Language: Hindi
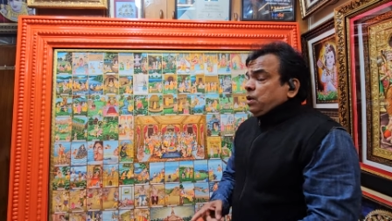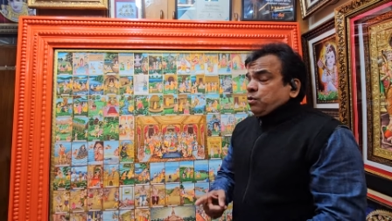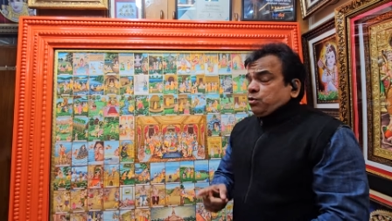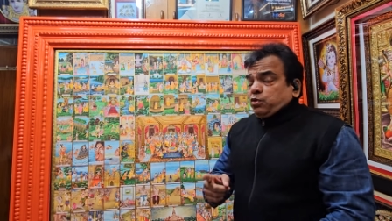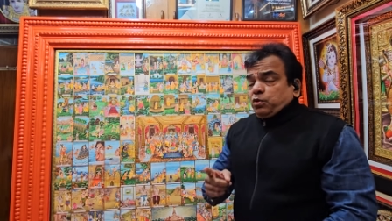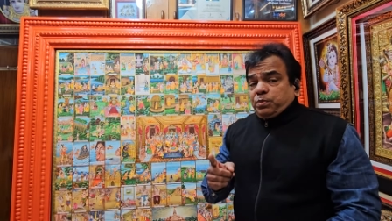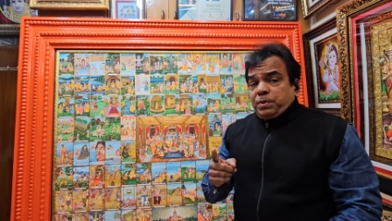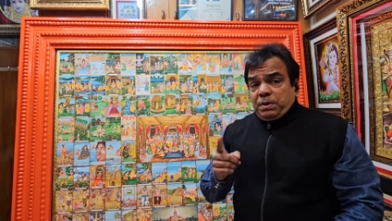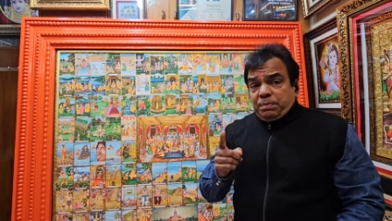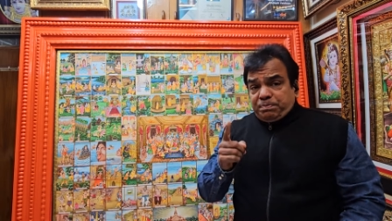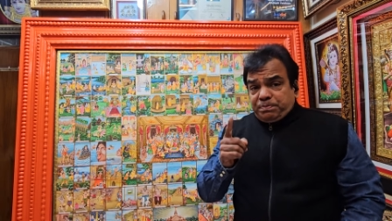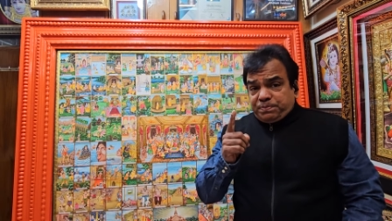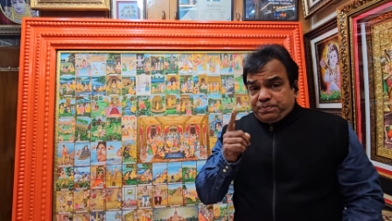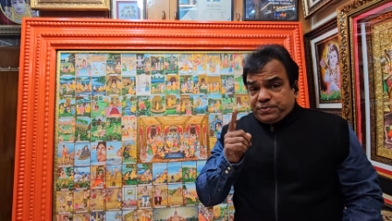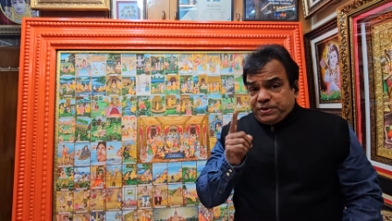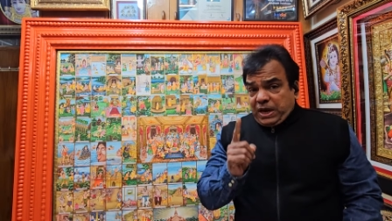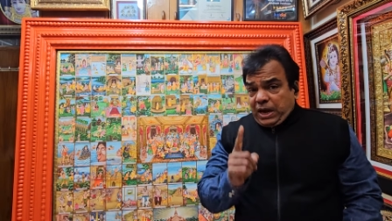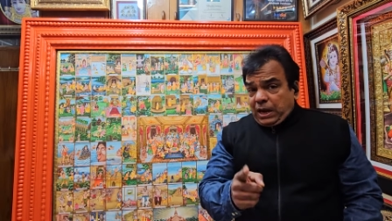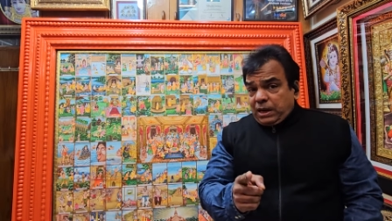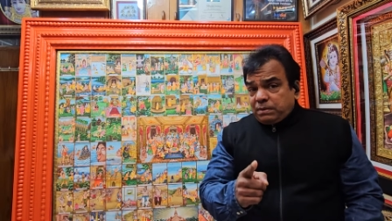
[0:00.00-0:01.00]
सुबह
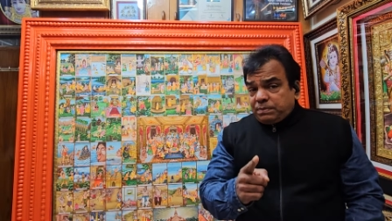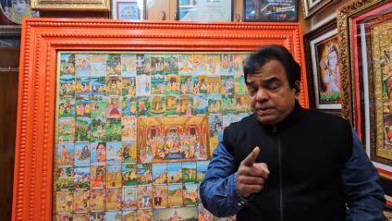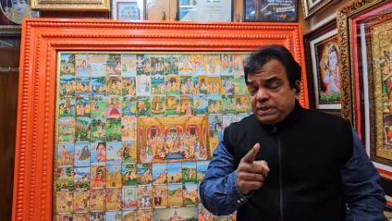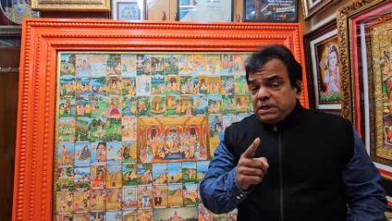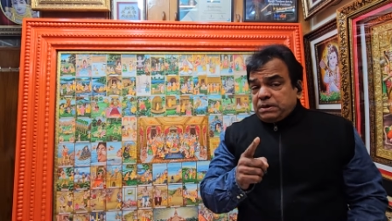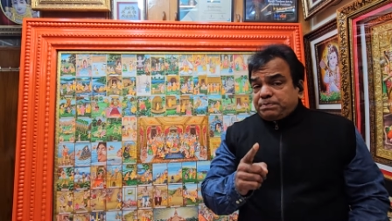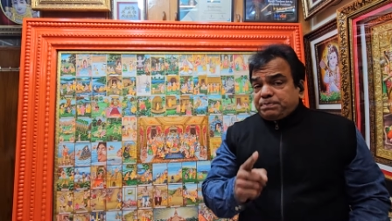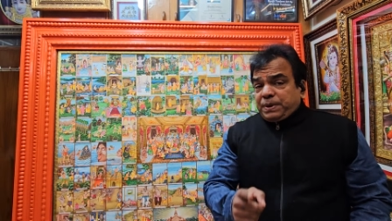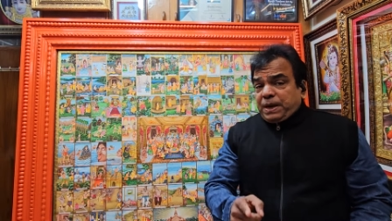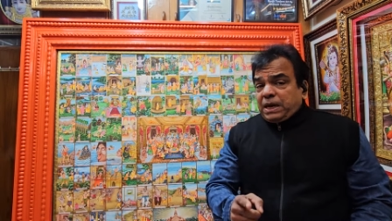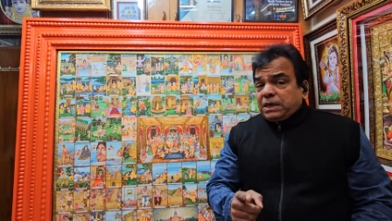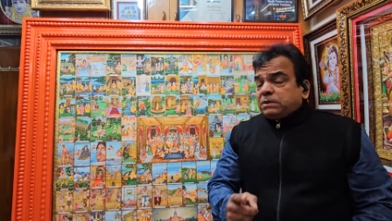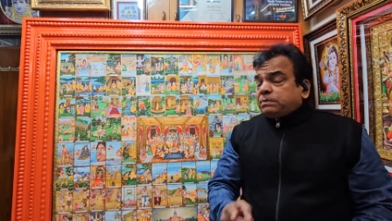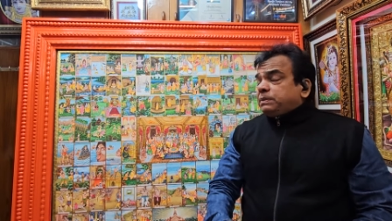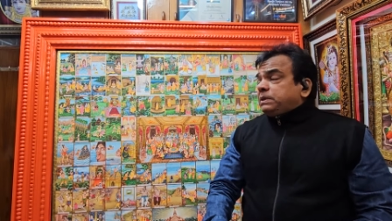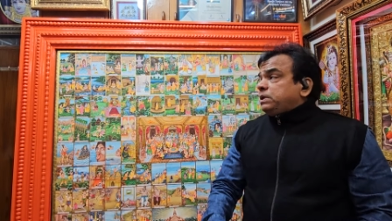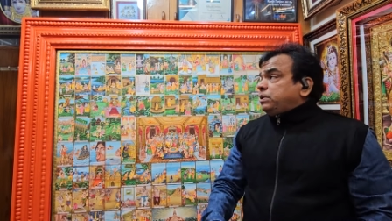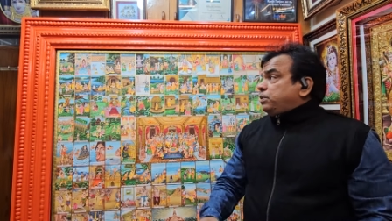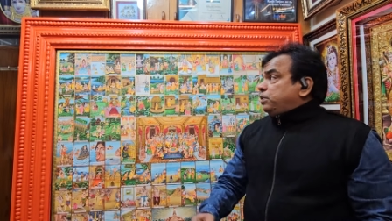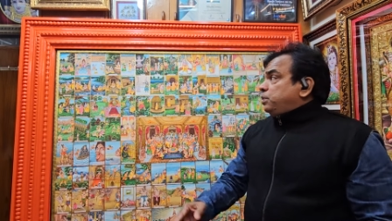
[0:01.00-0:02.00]
चार बजे पांच
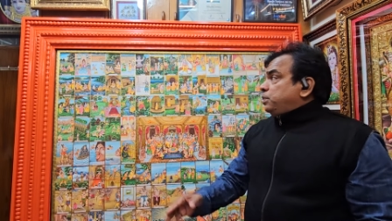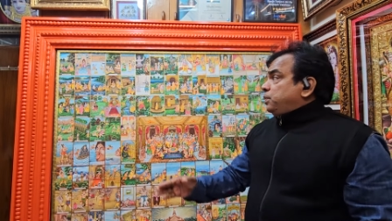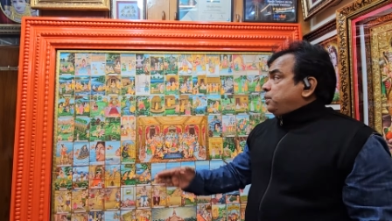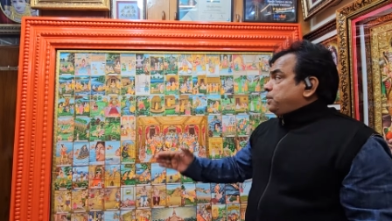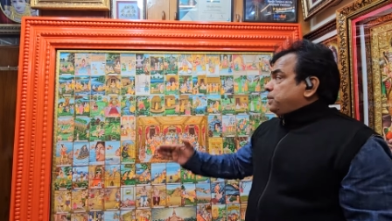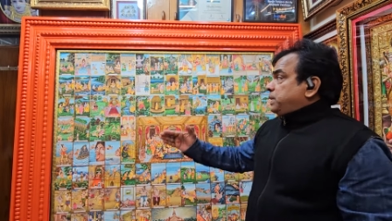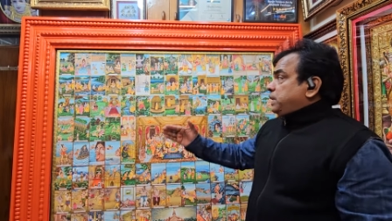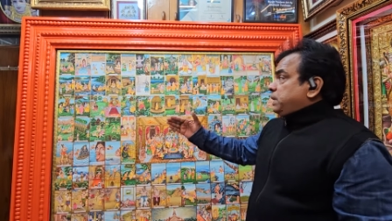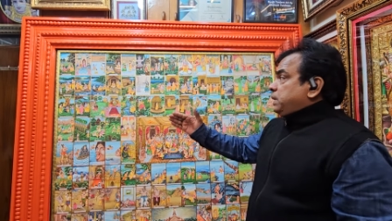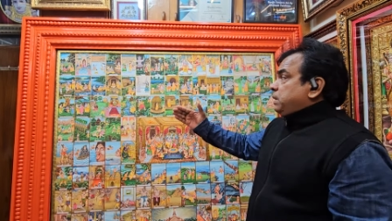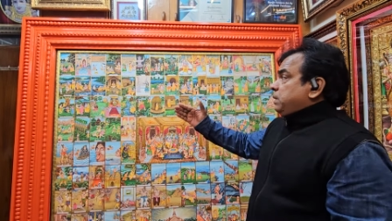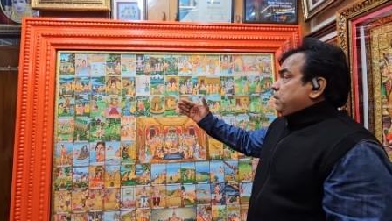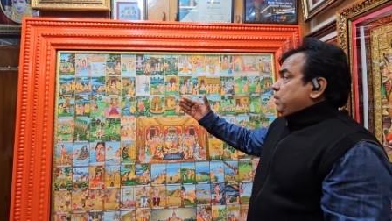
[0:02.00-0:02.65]
बजे उठ उठ के